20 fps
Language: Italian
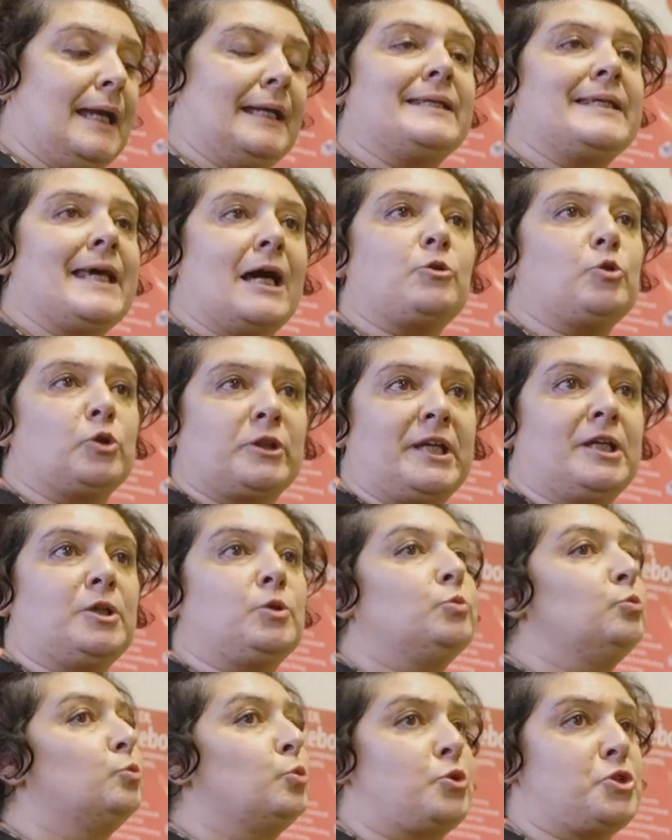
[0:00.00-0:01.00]
È chiaro che
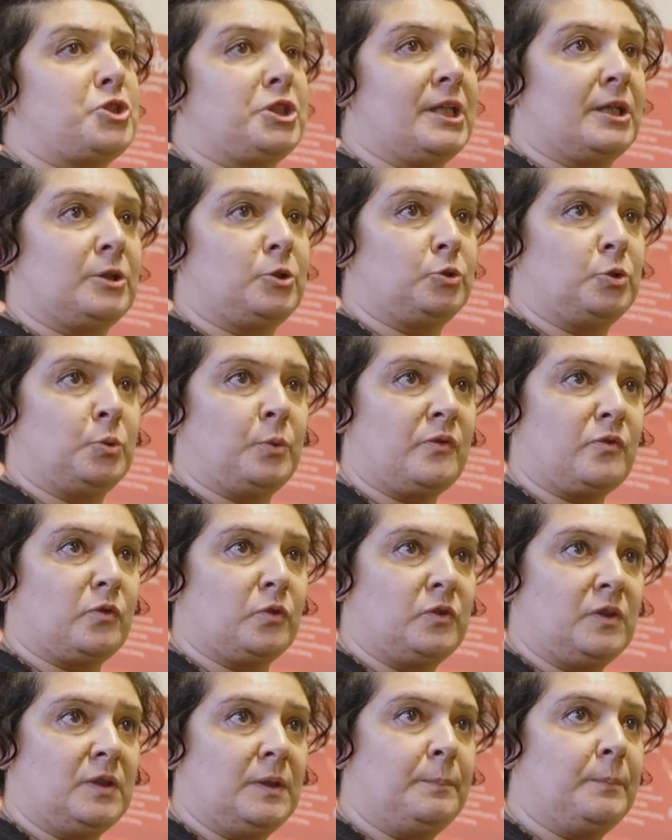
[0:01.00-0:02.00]
in uno scenario di
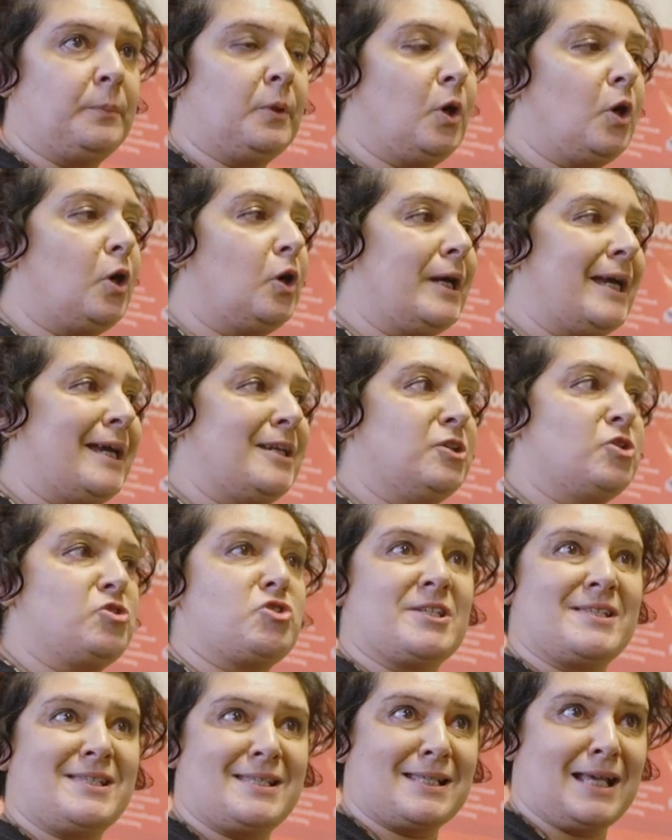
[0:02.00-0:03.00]
questo tipo è
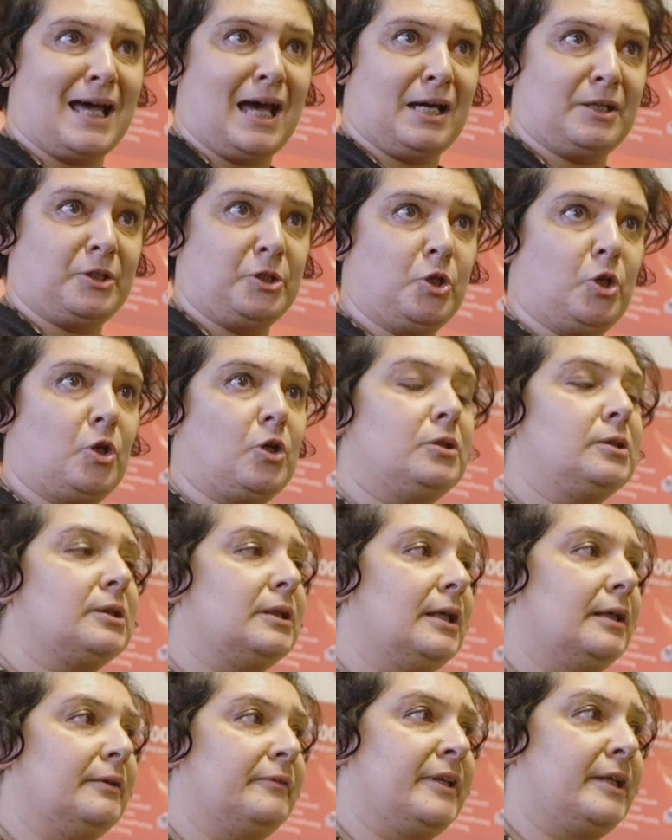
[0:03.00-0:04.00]
necessario
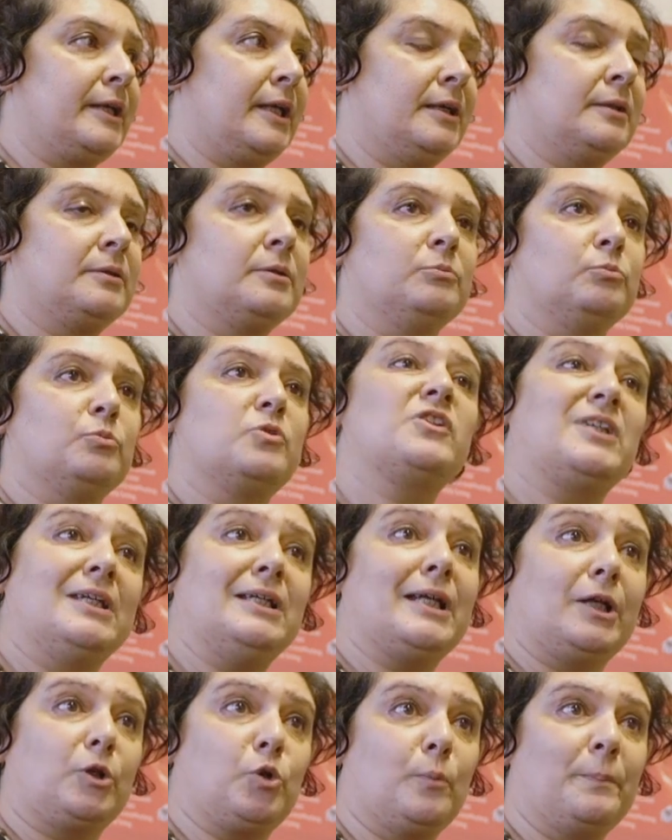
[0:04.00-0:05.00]
avere uno
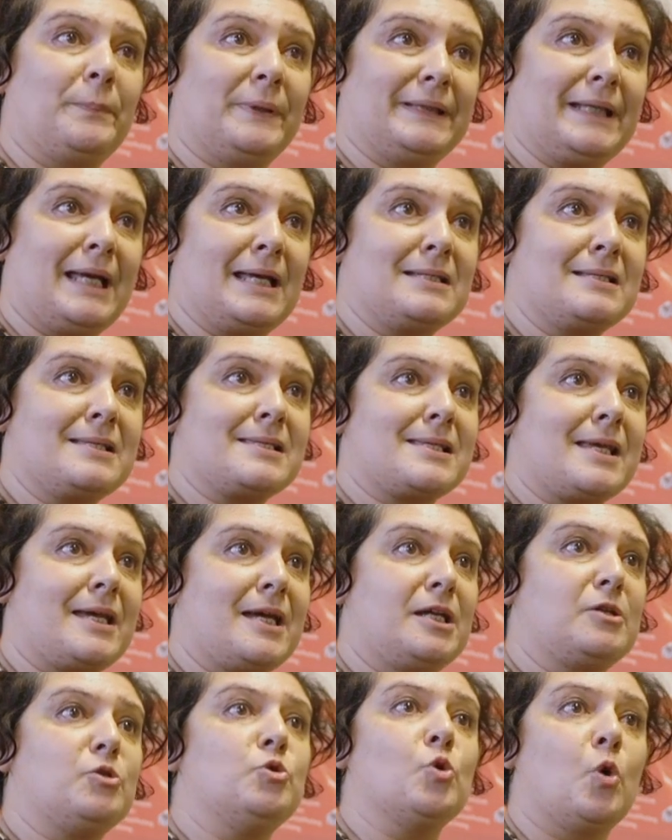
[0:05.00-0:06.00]
skill e
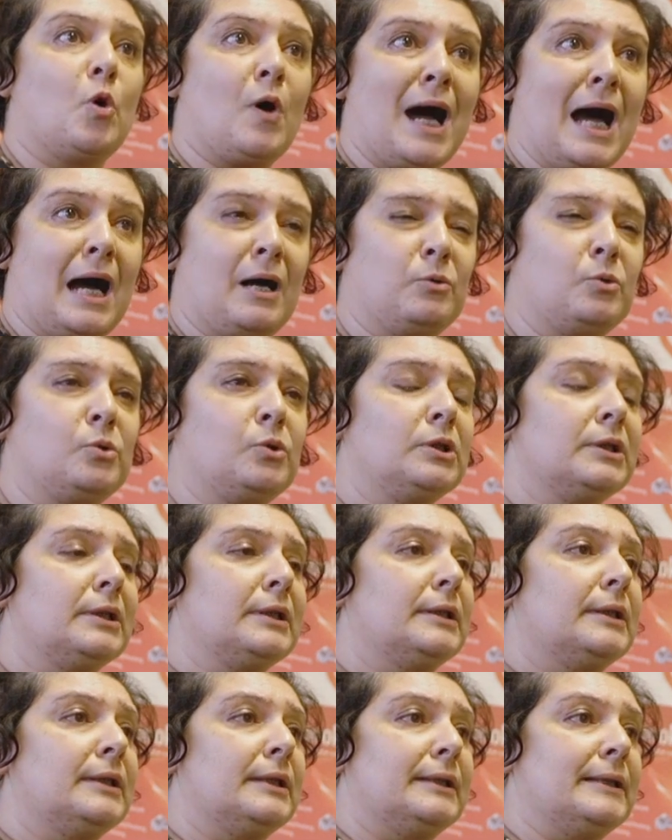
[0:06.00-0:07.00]
competenze, know-how
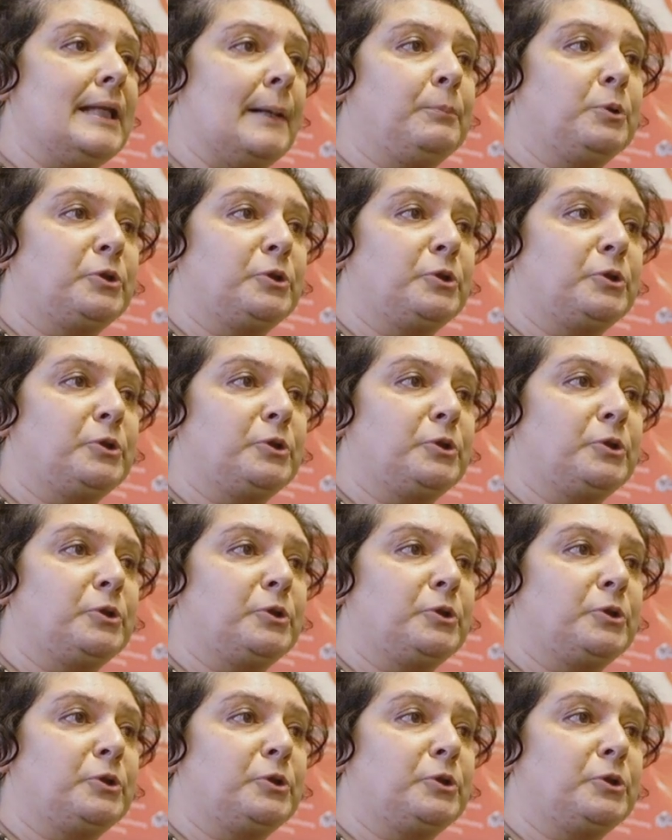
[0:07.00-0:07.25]
da